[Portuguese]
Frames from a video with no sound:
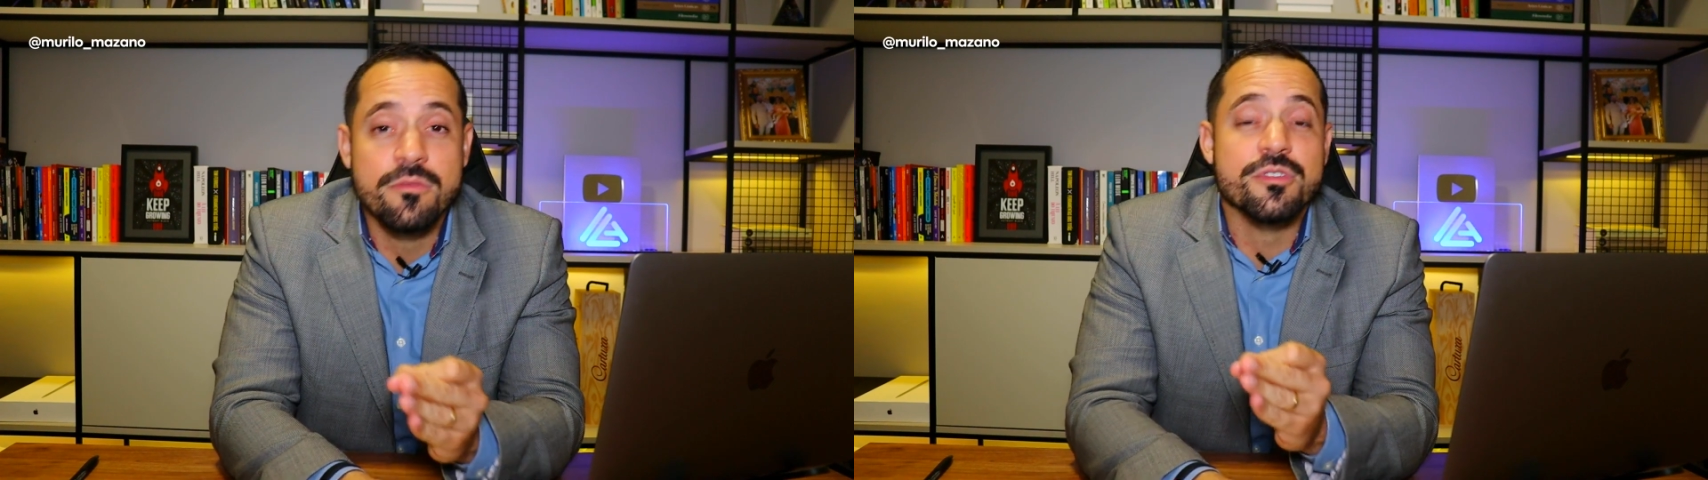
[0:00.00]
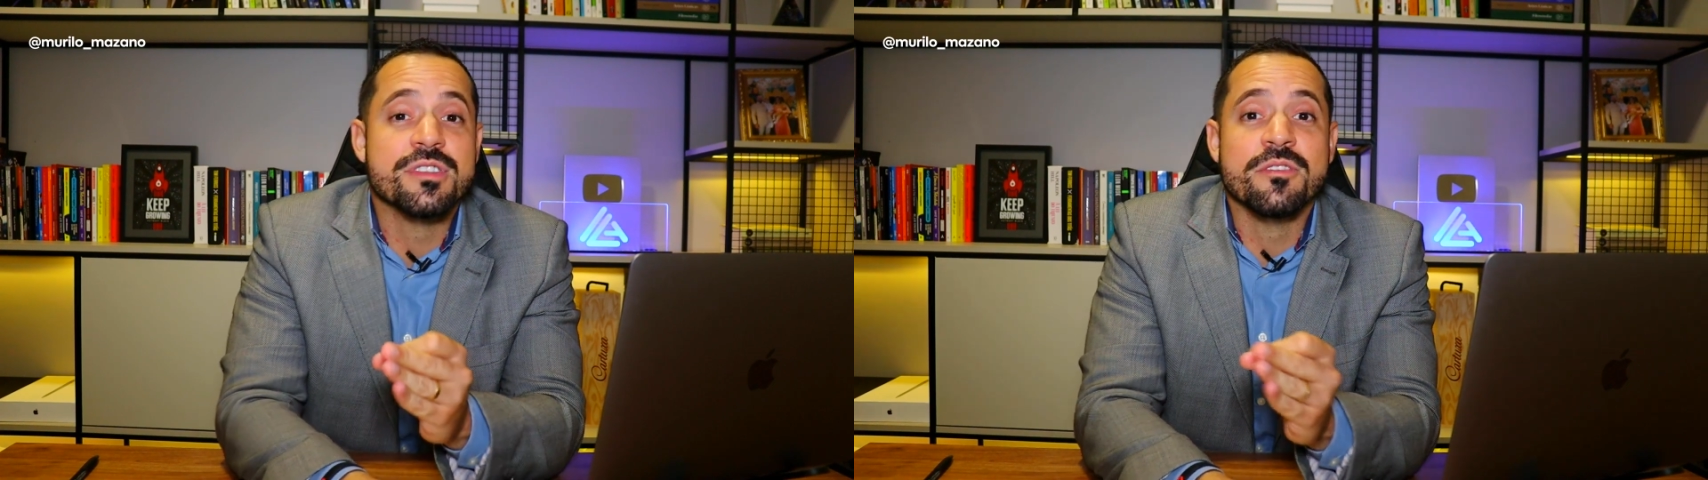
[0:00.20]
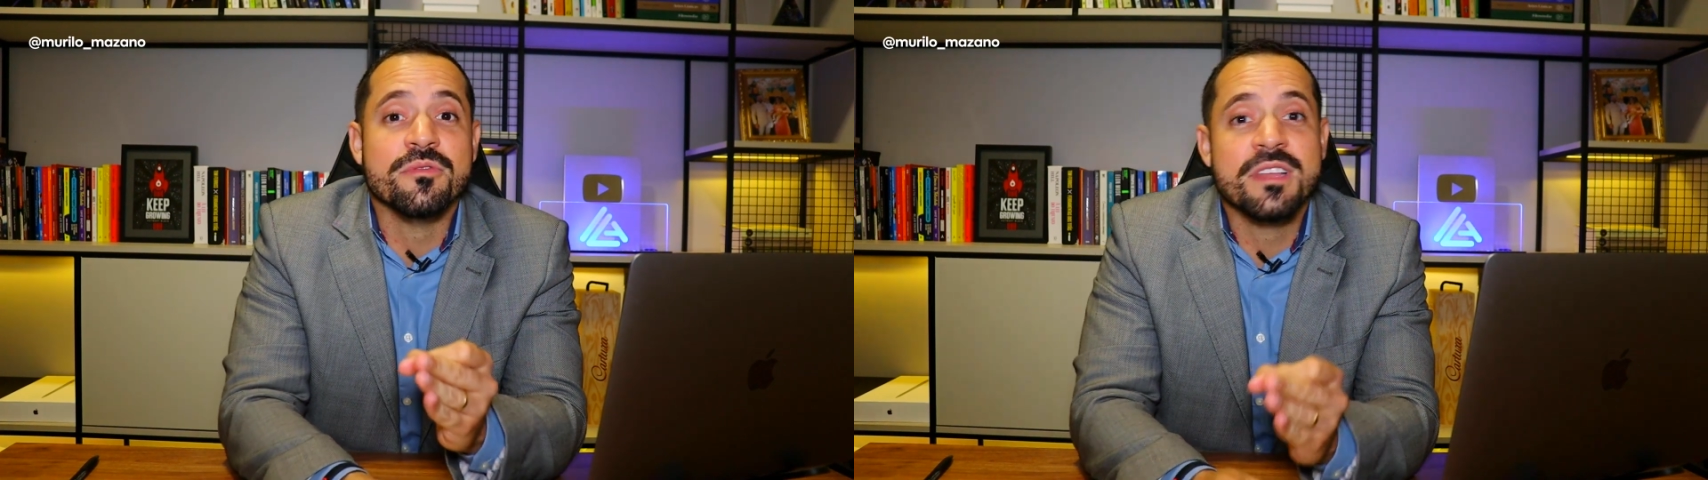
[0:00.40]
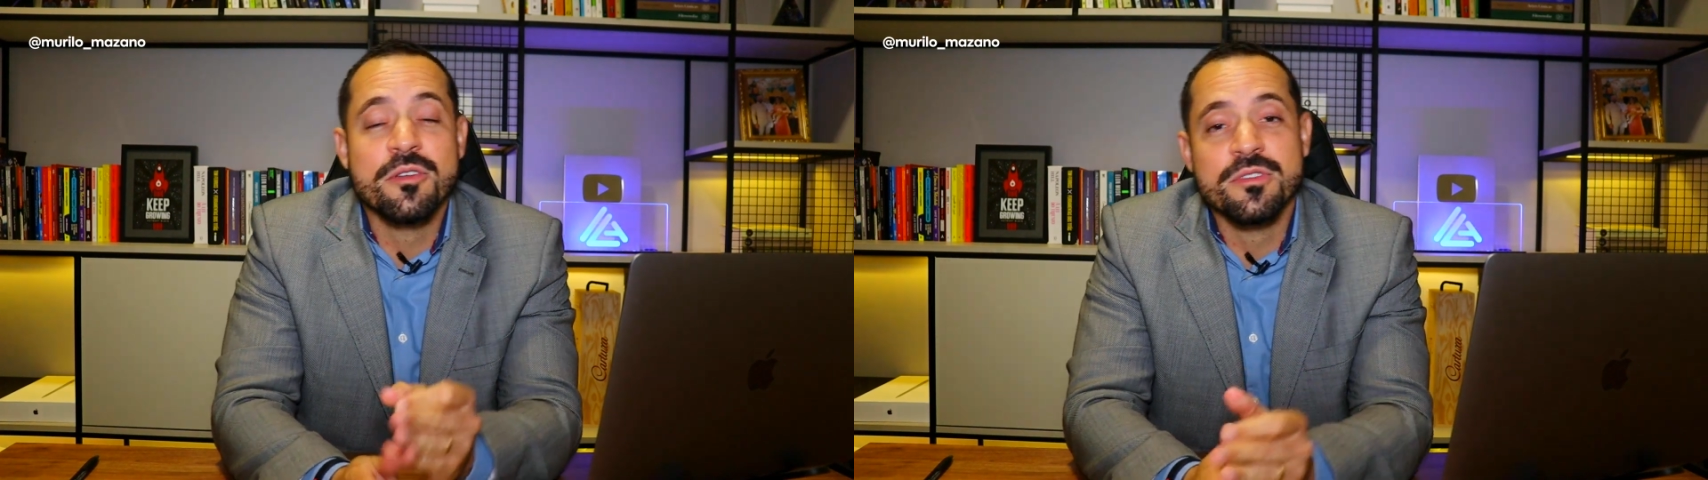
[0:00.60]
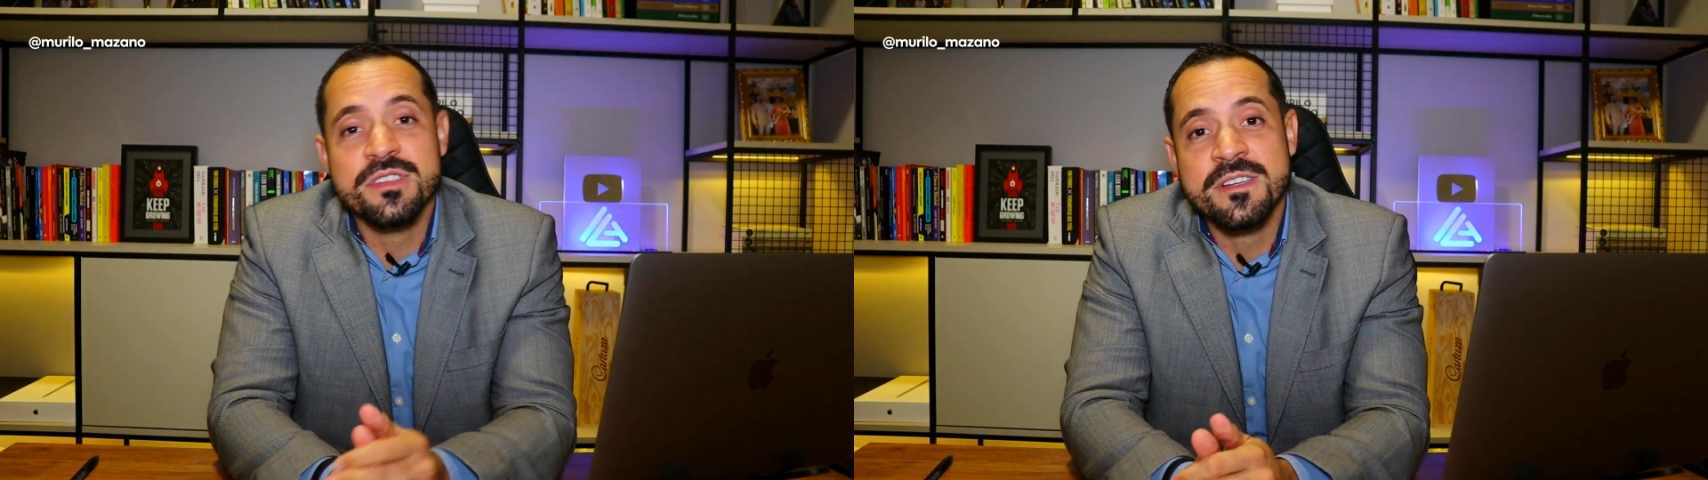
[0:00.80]
Você não tem
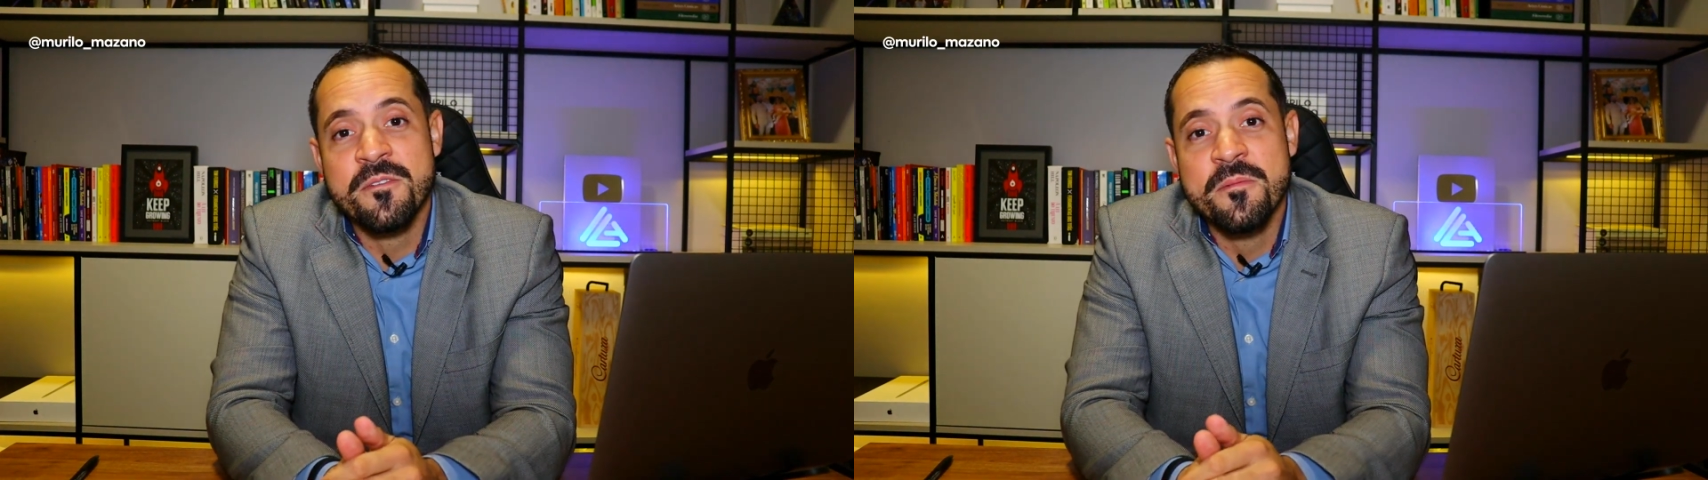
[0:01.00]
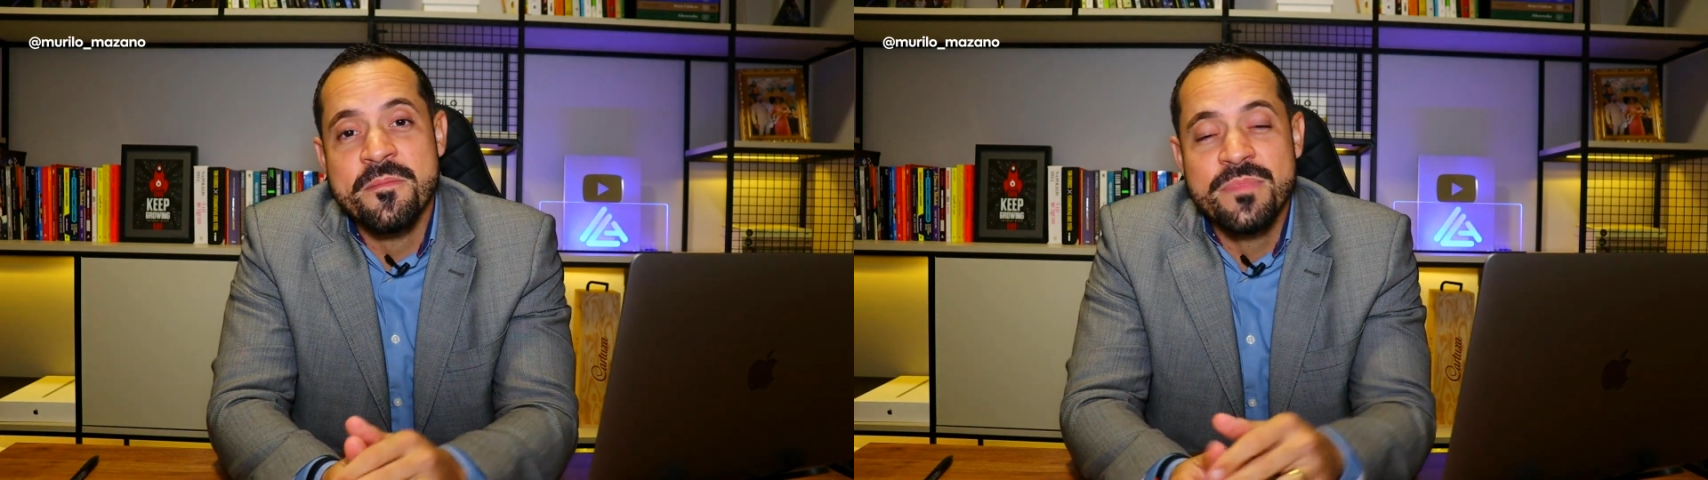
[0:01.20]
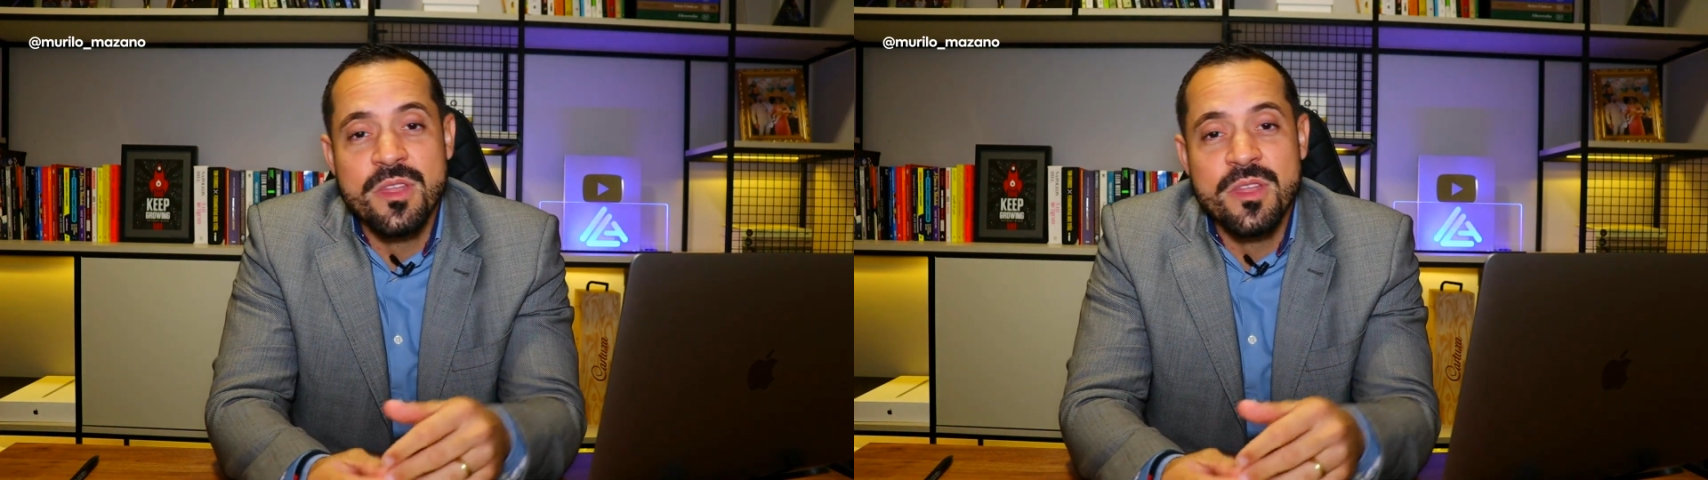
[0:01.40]
noção